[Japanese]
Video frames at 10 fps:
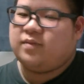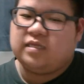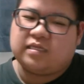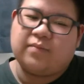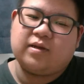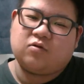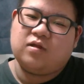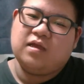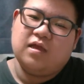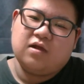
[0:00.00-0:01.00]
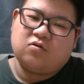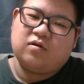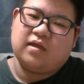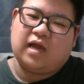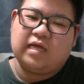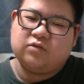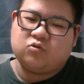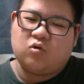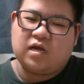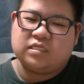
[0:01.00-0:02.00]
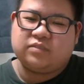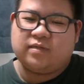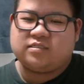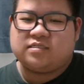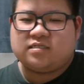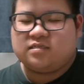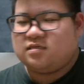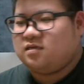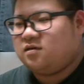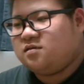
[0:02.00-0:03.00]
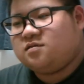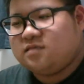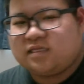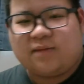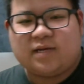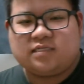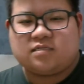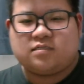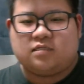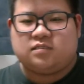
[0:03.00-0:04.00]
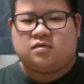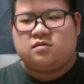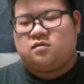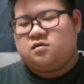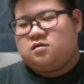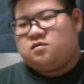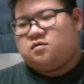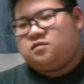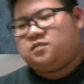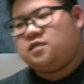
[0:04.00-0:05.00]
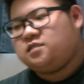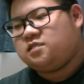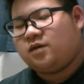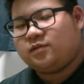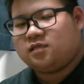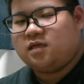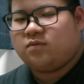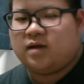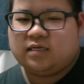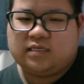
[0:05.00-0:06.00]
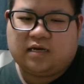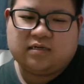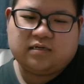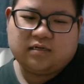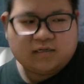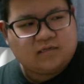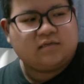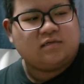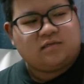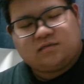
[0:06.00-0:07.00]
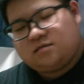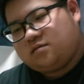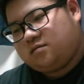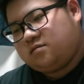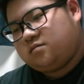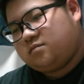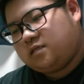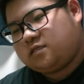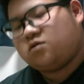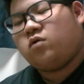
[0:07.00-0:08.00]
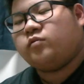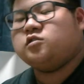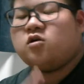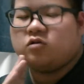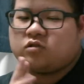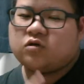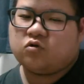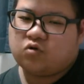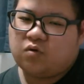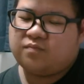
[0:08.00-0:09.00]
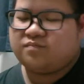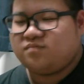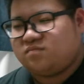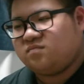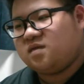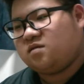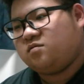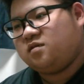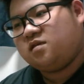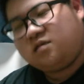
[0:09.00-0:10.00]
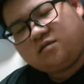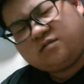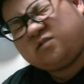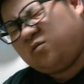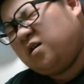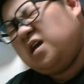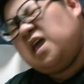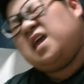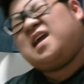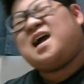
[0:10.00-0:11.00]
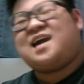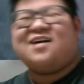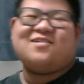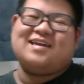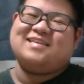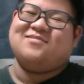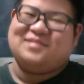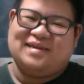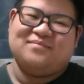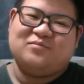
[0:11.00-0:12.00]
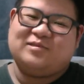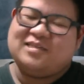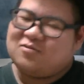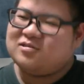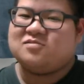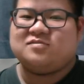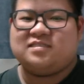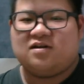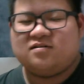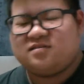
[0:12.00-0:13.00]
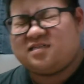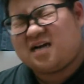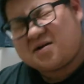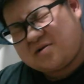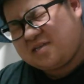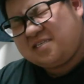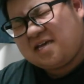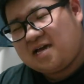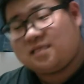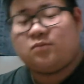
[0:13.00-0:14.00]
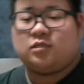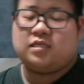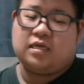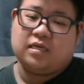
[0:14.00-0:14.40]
まあ、ネタバレ、これ、これ、彼女お借りしますず、ネタバレ雑談じゃん。全然喋ってないな。まあいいや。うん、すごい面白いよってこと。うん、なのにね、いすごい。絵が可愛いよね。もうニコニコしちゃう。可愛いなーって思って。